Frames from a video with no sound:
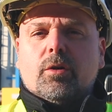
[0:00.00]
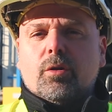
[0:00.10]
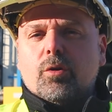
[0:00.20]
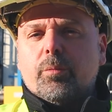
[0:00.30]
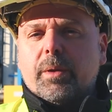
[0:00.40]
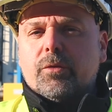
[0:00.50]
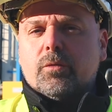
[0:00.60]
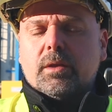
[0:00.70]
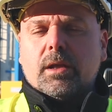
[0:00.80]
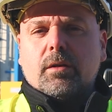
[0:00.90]
euh, le
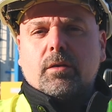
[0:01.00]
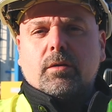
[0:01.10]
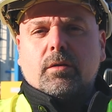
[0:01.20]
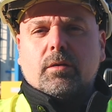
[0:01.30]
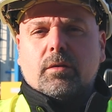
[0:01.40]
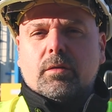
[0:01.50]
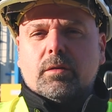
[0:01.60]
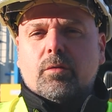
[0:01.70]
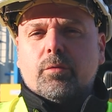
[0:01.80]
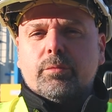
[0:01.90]
personnel
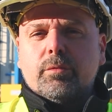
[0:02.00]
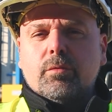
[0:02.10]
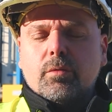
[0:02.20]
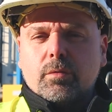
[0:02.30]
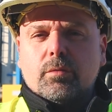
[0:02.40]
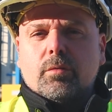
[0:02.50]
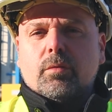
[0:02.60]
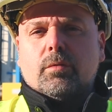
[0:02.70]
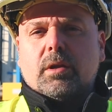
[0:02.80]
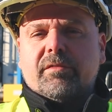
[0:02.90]
dans le but
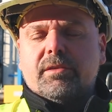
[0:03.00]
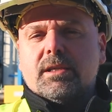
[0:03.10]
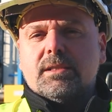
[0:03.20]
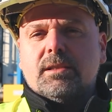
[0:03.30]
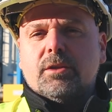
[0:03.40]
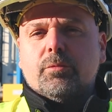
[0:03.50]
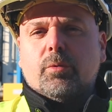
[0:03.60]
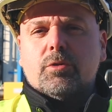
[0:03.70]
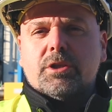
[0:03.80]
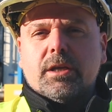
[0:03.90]
de l'efficacité du
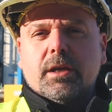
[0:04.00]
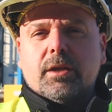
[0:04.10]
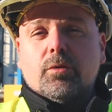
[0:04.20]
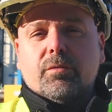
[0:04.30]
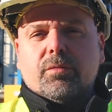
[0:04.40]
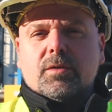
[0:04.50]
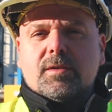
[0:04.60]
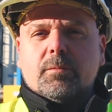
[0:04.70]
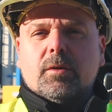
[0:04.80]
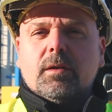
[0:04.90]
projet et donc
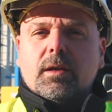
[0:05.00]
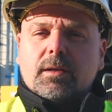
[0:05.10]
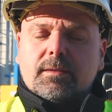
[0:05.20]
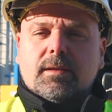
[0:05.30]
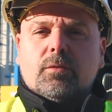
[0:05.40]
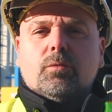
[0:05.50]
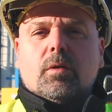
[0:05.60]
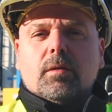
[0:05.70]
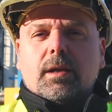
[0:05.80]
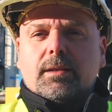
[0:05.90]
forcément, ça nous
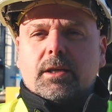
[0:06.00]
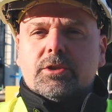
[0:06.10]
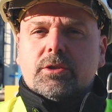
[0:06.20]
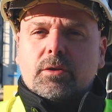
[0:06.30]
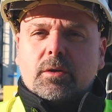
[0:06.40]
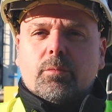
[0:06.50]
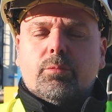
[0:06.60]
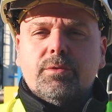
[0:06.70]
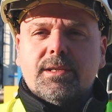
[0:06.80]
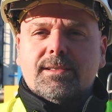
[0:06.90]
rend la tâche
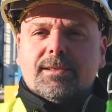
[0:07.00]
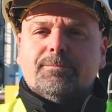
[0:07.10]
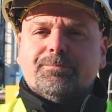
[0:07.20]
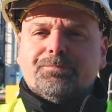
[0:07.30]
plus aisée.